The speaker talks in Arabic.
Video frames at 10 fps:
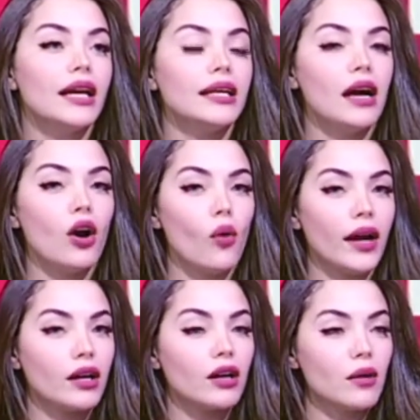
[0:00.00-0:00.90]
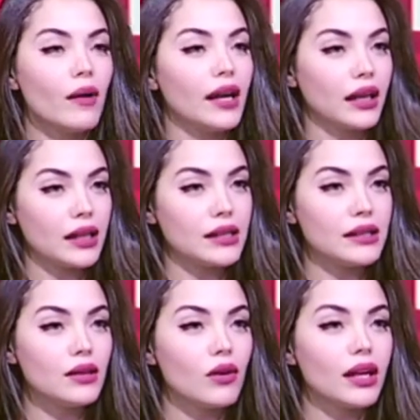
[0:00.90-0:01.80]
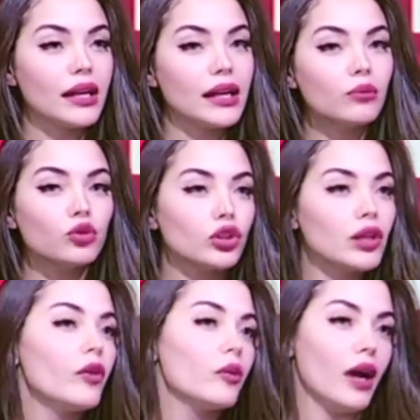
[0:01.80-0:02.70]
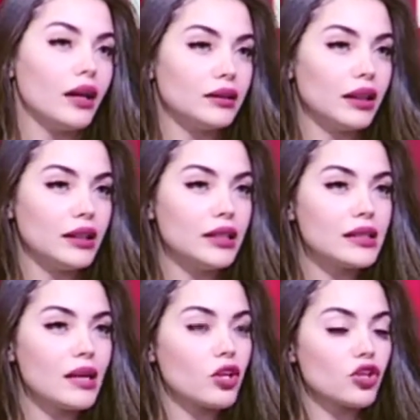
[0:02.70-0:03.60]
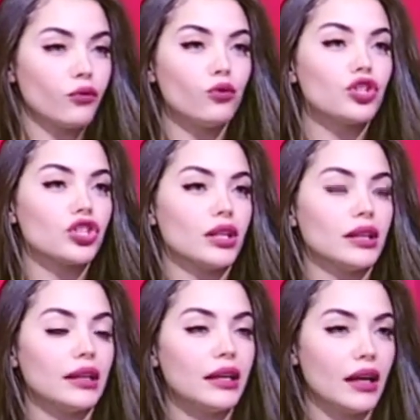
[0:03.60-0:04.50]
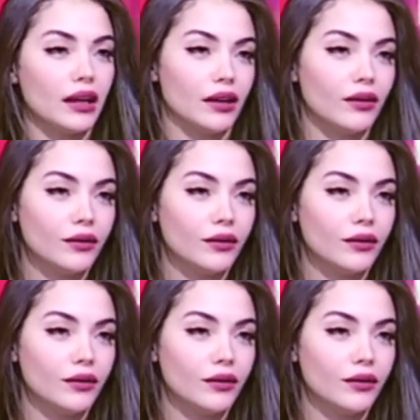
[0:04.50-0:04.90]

هي هو هيجربها على الخنزير تمام. ولكن لم تختبر بعد يعني لسه, لسه ما آه. شافوش نتائجها ايه